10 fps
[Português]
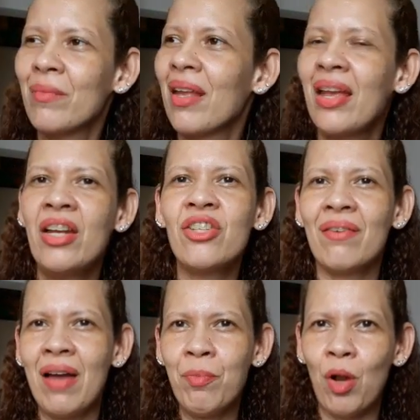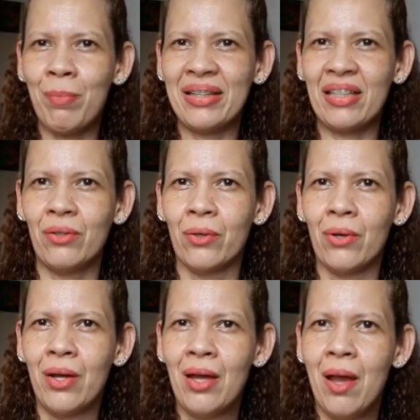Ele já vai pro
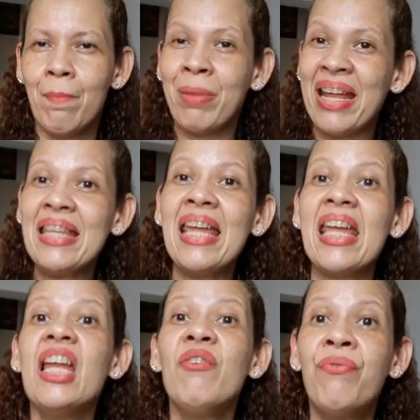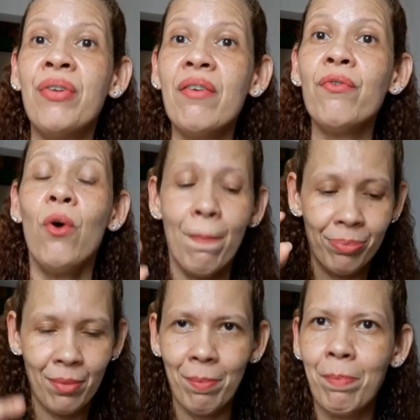abatedouro. Prendem ele vivo
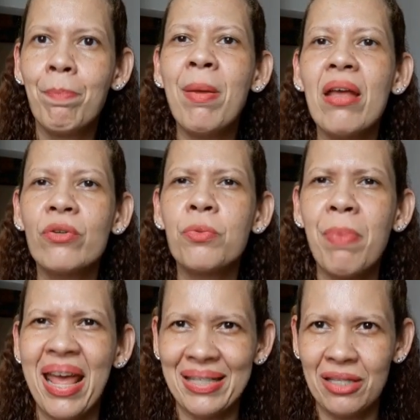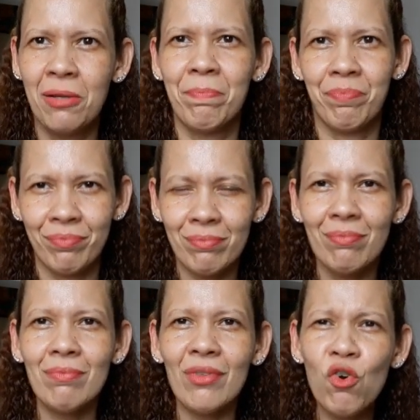pelos pés,
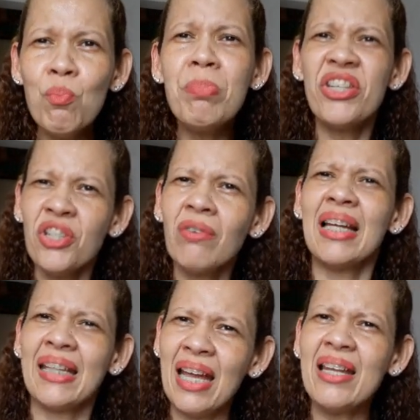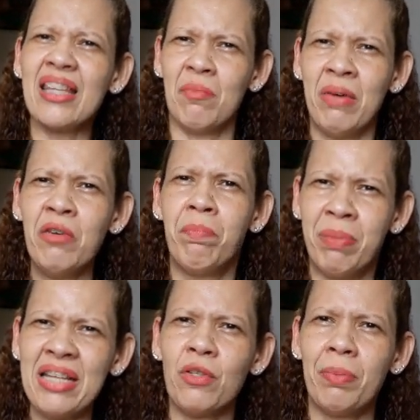um bichão daquele tamanho
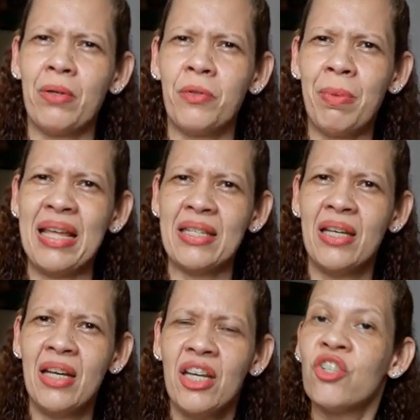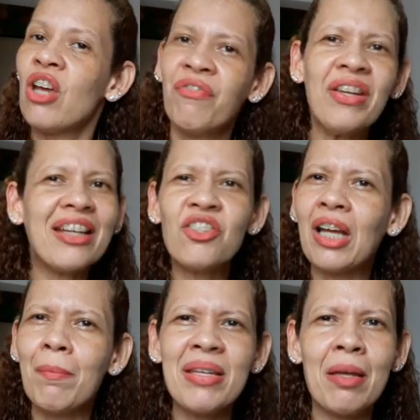preso pelos pés, já fica de
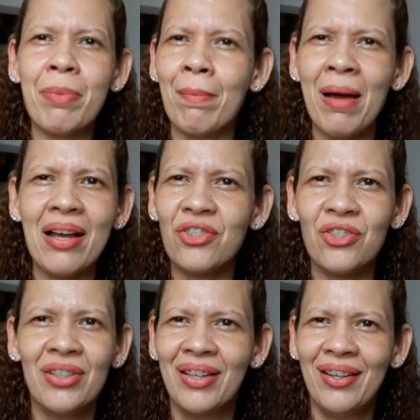cabeça para baixo,